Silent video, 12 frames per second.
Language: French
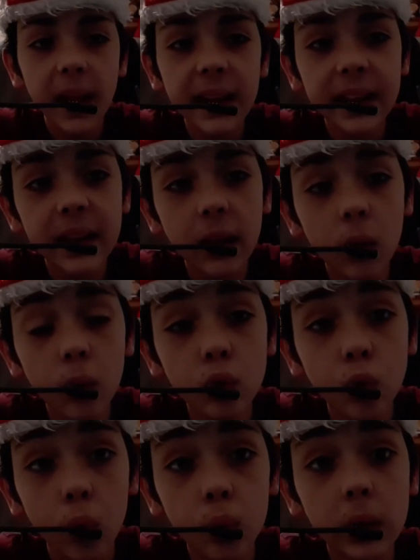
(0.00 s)
Les gars,
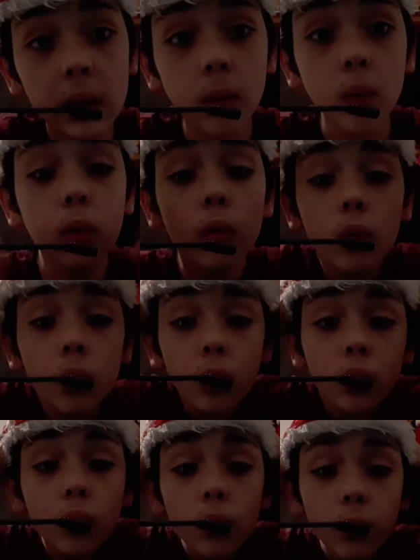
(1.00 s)
aujourd'hui on se
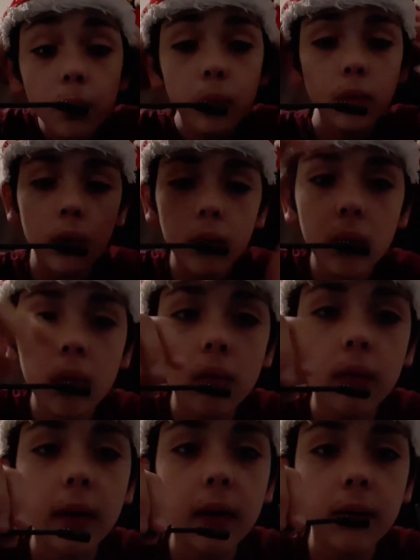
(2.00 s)
retrouve pour une
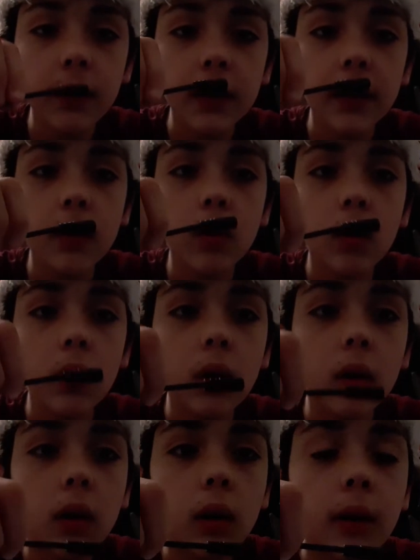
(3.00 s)
nouvelle vidéo.
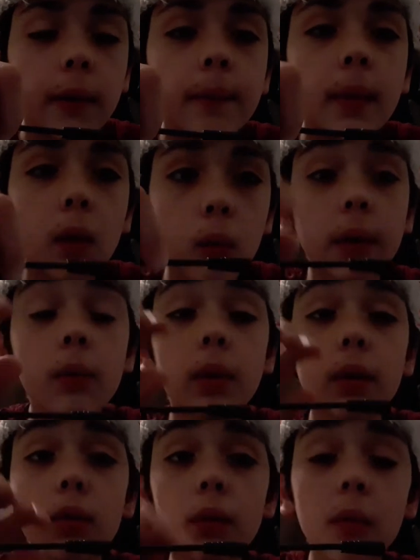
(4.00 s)
Oui,
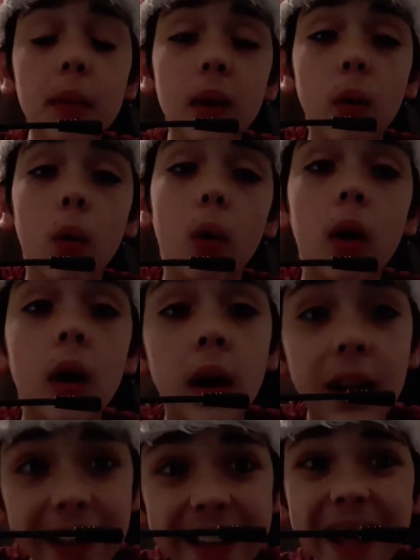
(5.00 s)
oui, nouveau micro.
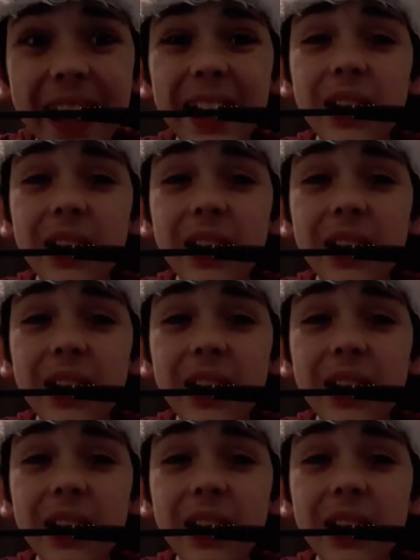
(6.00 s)
Les gars,